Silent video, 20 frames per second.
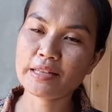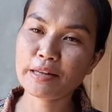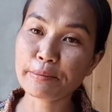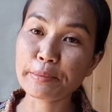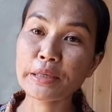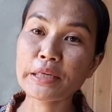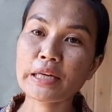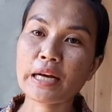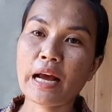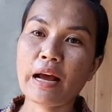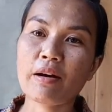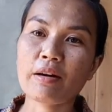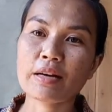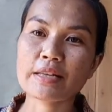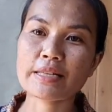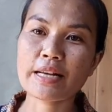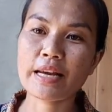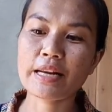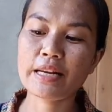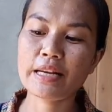เจ็ดมือก็เข้า
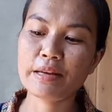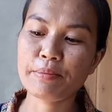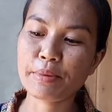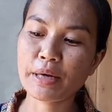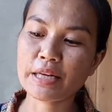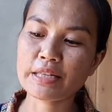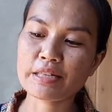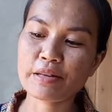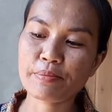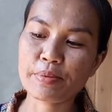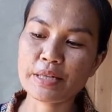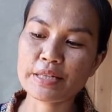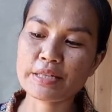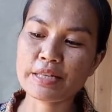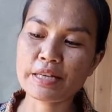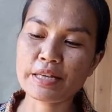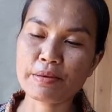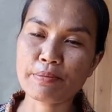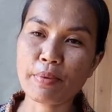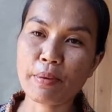กับไซดีมันก็จะเป็น
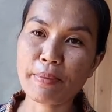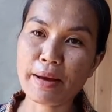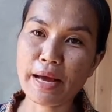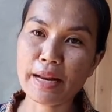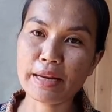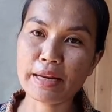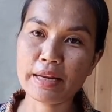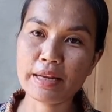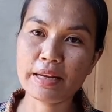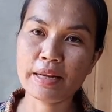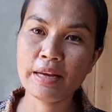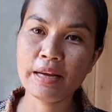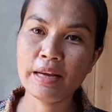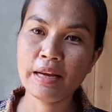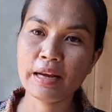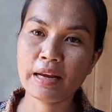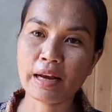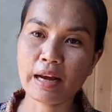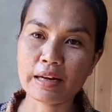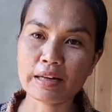สีประมาณนี้
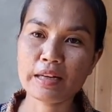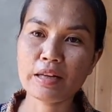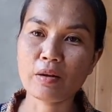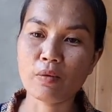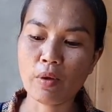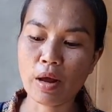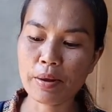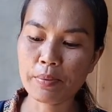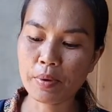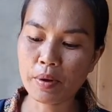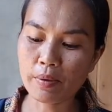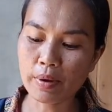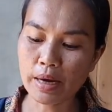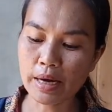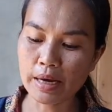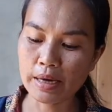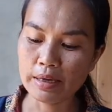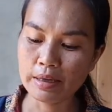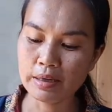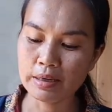ก็ทิ้งไว้เพราะ
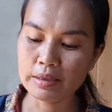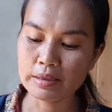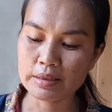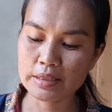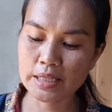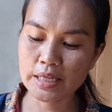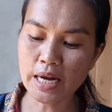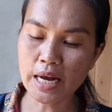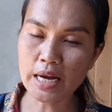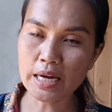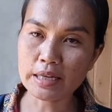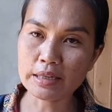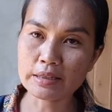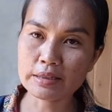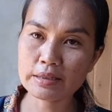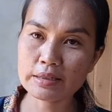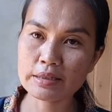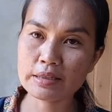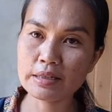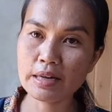ว่าเชื้อ
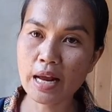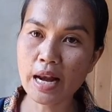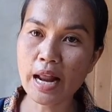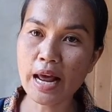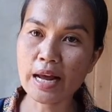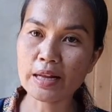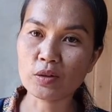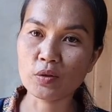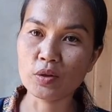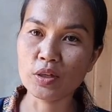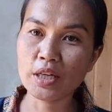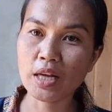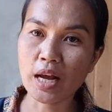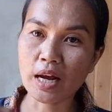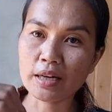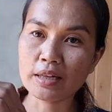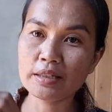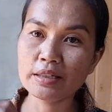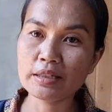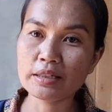เชื้อราตัวนี้
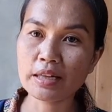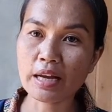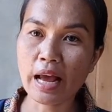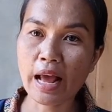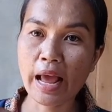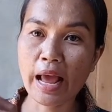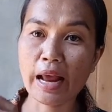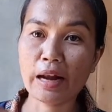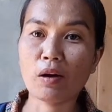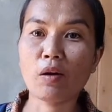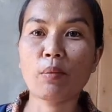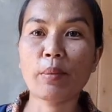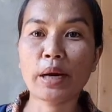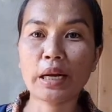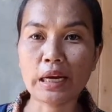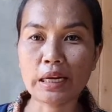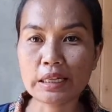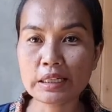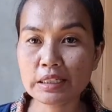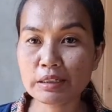ก็คืออาหารของ
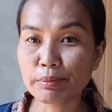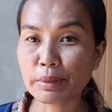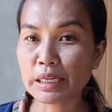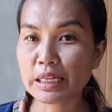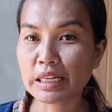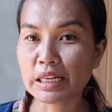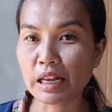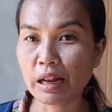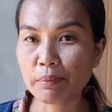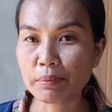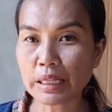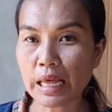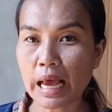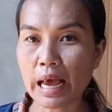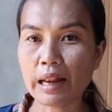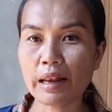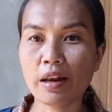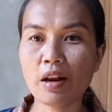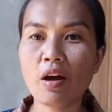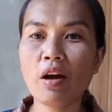มันก็คือมันกินน้ำ
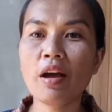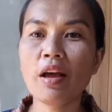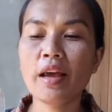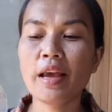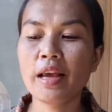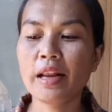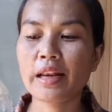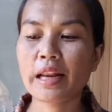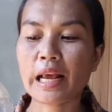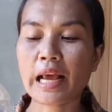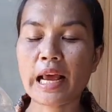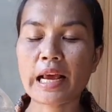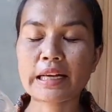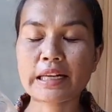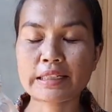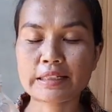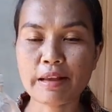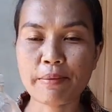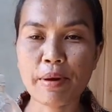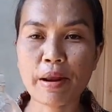ตาลเนาะนะคะ
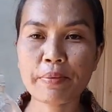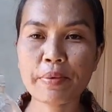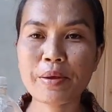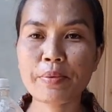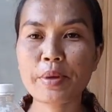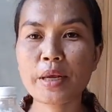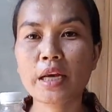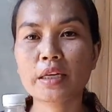สำหรับค